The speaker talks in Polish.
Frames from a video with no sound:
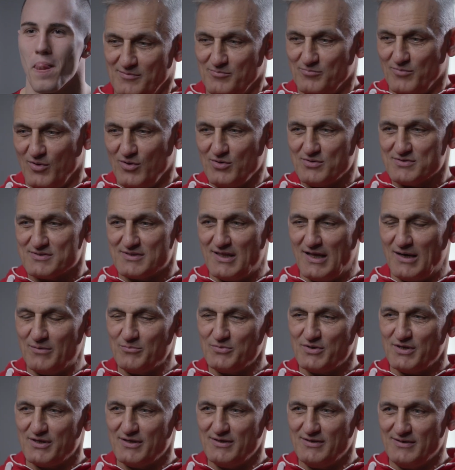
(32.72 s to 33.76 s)
Boks dla
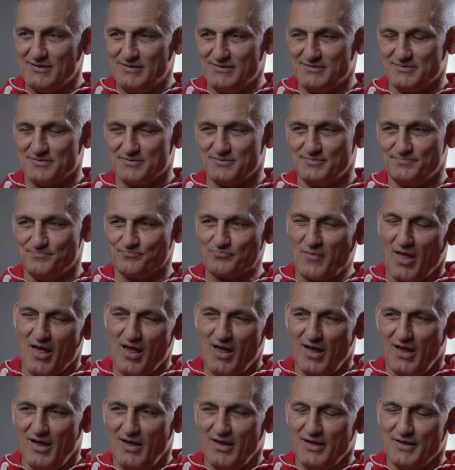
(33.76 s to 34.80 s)
mnie
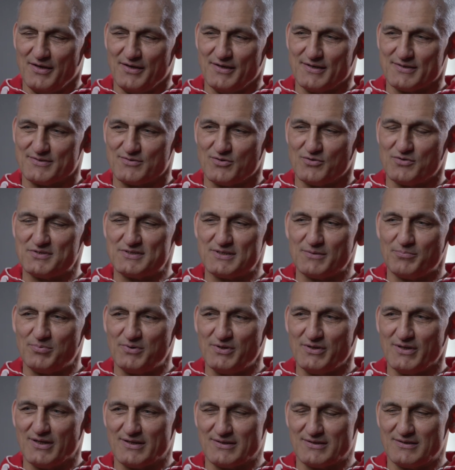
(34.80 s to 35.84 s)
jest to
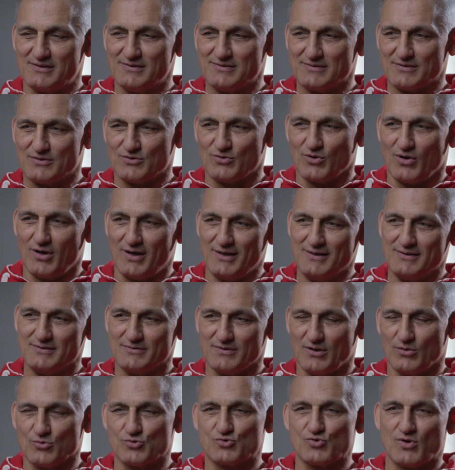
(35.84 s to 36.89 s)
dyscyplina, która
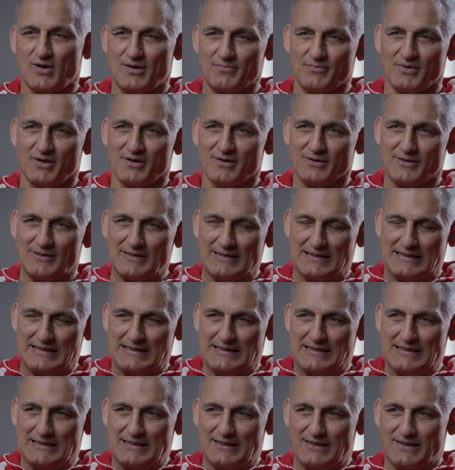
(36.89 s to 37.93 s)
nauczyła mnie
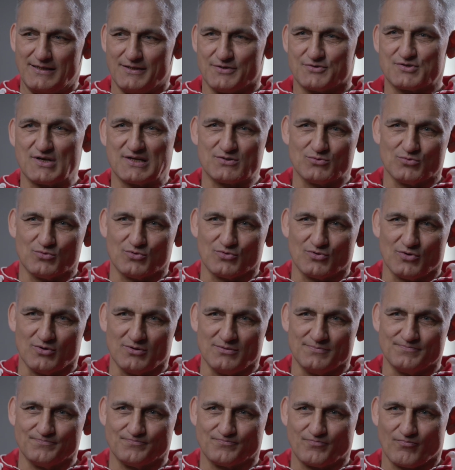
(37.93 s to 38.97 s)
e, szacunku
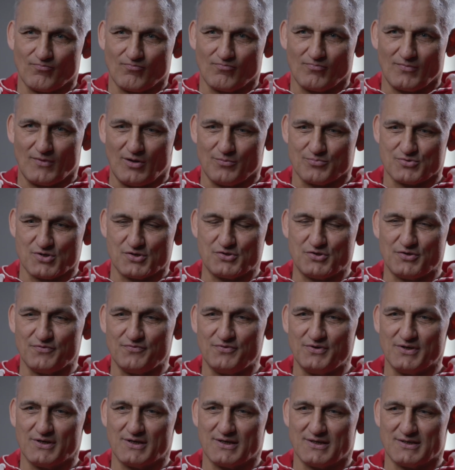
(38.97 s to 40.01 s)
do, do
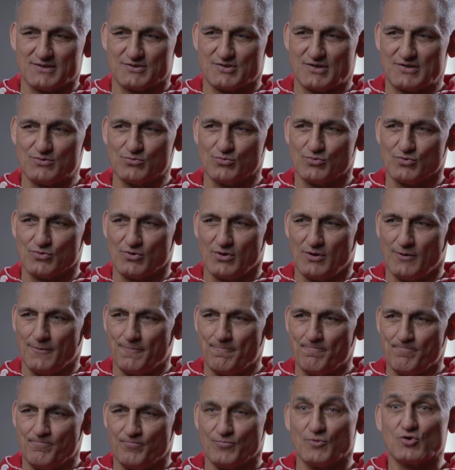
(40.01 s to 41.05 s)
przeciwnika, szacunku do,
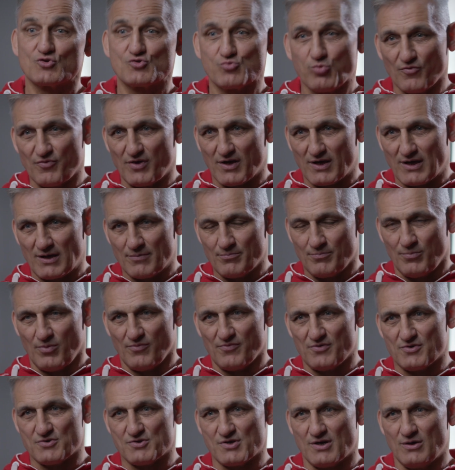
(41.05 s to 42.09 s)
do człowieka, bym
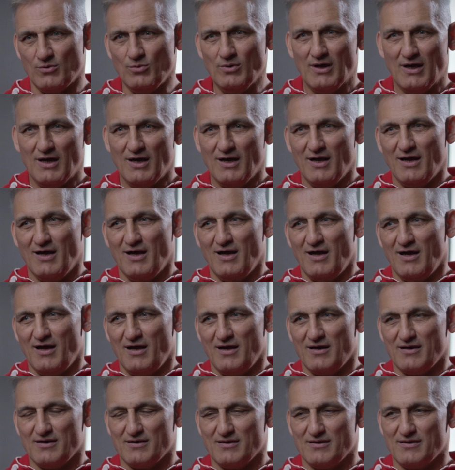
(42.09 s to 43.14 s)
powiedział.
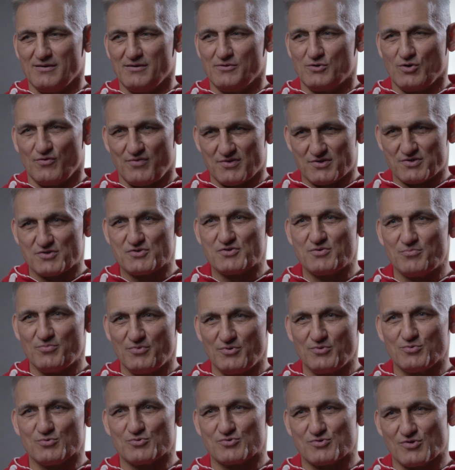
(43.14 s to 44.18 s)
Y, i towarzyszy mi
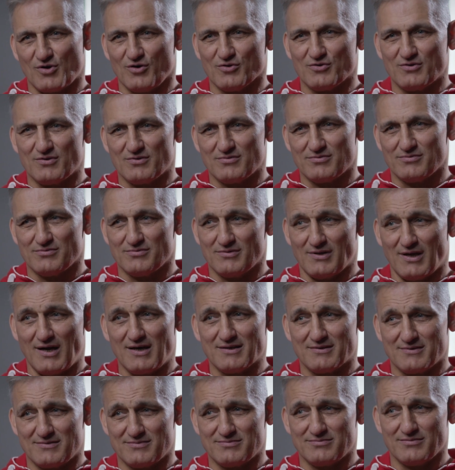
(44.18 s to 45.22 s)
już od
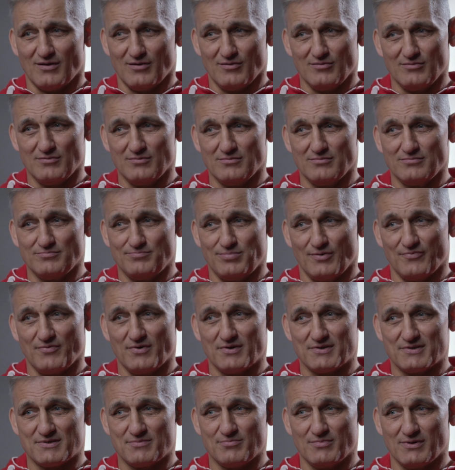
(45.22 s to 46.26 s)
lat, o
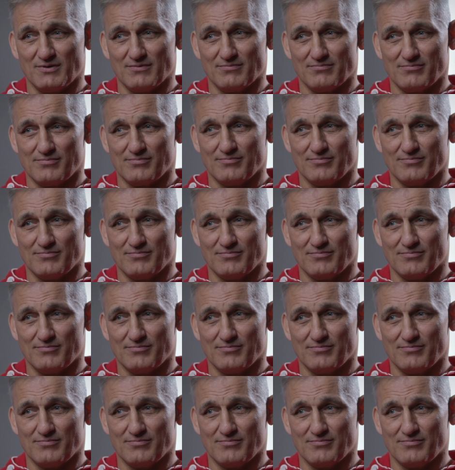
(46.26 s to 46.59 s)
powiedzmy